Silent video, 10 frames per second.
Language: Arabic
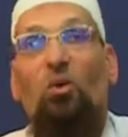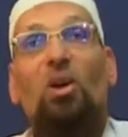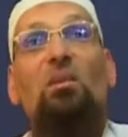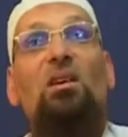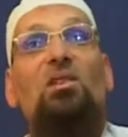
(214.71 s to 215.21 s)

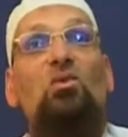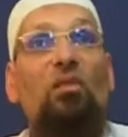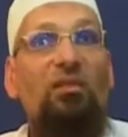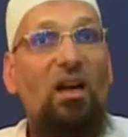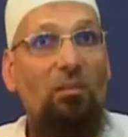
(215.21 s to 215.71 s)
ويمكن
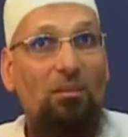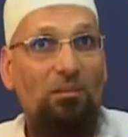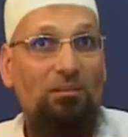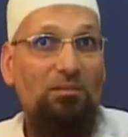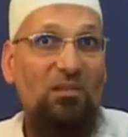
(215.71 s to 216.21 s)
سوء فهم
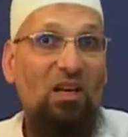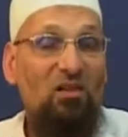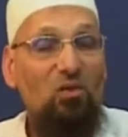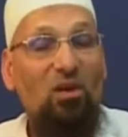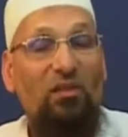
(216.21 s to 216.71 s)

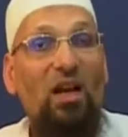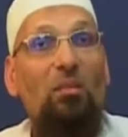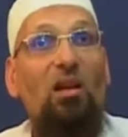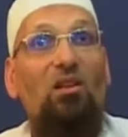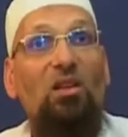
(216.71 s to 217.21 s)
سوء
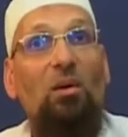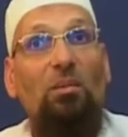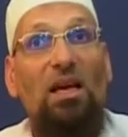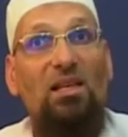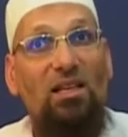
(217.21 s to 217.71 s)
الفهم اللي ارتبط
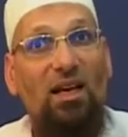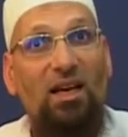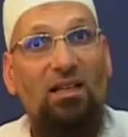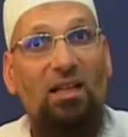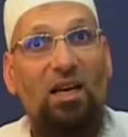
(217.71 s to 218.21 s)
بهذه
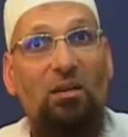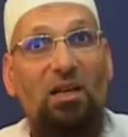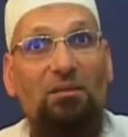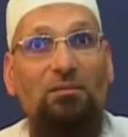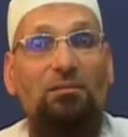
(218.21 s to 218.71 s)
الآيات الكريمة